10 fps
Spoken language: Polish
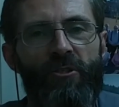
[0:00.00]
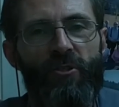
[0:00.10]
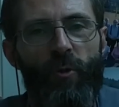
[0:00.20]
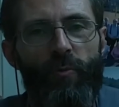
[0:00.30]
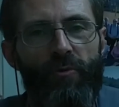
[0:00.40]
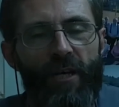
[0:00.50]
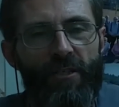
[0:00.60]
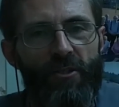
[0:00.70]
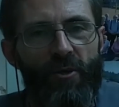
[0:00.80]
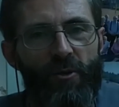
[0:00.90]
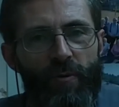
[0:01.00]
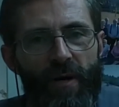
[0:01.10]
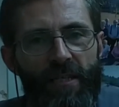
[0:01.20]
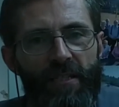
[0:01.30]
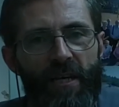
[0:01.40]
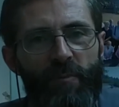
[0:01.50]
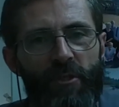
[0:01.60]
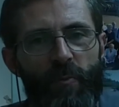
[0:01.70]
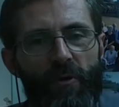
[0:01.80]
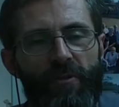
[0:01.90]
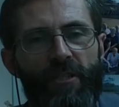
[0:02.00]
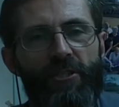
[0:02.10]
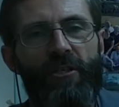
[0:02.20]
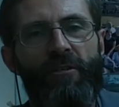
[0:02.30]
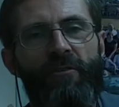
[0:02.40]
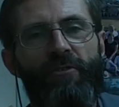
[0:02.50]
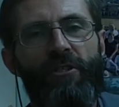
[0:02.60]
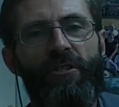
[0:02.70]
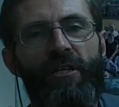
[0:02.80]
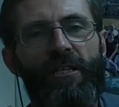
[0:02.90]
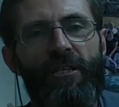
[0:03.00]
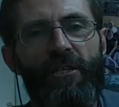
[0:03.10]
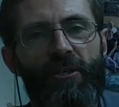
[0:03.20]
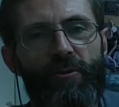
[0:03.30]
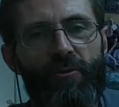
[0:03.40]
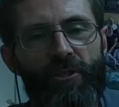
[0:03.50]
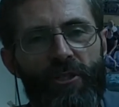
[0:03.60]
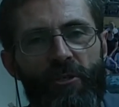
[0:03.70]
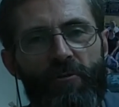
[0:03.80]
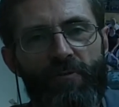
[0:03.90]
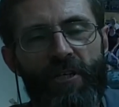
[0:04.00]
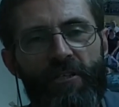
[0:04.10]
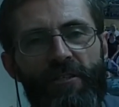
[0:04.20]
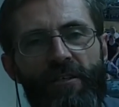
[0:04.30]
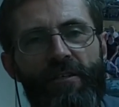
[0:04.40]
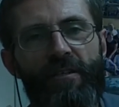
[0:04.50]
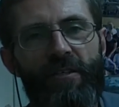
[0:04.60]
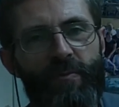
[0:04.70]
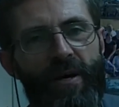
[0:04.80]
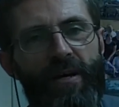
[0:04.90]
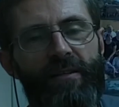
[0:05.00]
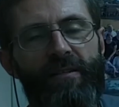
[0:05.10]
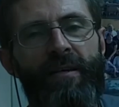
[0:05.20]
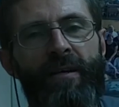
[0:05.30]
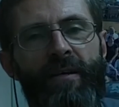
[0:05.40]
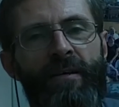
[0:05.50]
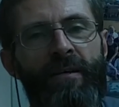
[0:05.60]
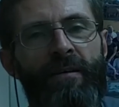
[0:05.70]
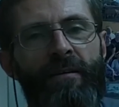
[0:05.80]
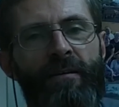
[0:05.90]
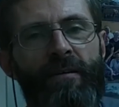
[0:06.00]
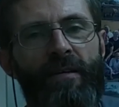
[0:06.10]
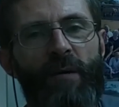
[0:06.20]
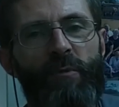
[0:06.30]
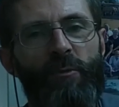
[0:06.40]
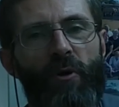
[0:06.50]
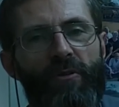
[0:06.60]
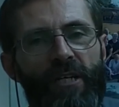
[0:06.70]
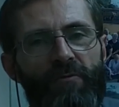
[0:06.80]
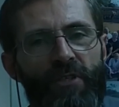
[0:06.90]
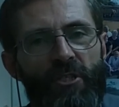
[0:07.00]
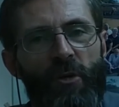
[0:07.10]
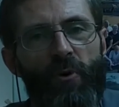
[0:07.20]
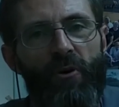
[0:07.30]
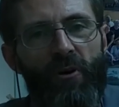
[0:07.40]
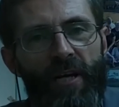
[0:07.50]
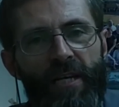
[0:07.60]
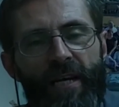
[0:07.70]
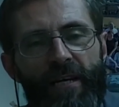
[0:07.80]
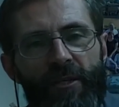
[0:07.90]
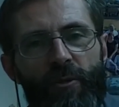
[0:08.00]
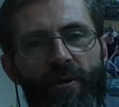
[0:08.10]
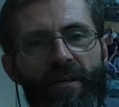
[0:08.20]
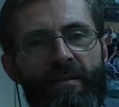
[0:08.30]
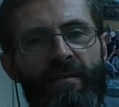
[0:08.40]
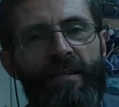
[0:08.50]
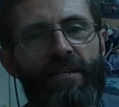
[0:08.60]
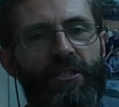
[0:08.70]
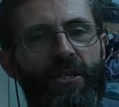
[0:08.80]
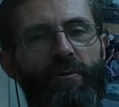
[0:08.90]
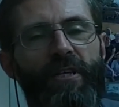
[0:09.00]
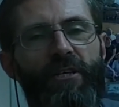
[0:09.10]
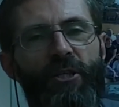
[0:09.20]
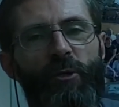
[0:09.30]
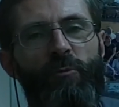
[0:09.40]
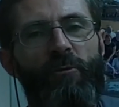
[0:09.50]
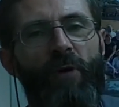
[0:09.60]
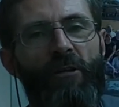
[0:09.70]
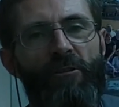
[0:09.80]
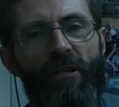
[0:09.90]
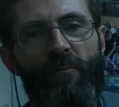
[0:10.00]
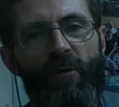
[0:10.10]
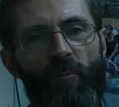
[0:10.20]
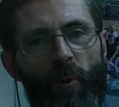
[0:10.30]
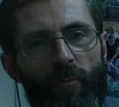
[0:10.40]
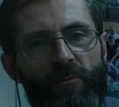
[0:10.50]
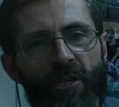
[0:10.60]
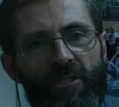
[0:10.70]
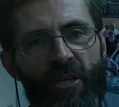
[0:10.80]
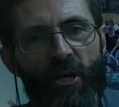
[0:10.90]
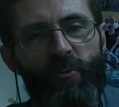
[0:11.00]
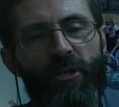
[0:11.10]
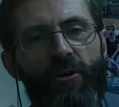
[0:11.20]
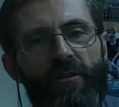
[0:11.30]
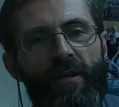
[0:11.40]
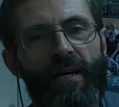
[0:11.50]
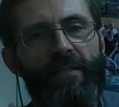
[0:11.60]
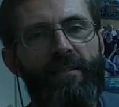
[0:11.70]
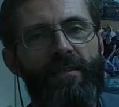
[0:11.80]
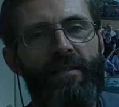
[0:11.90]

wstąpił także do otchłani, aby spotkać się wszystkich tych, którzy żyli wcześniej i zmarli aby spotkać wszystkie pokolenia, które żyły na Ziemi przez te miliony lat.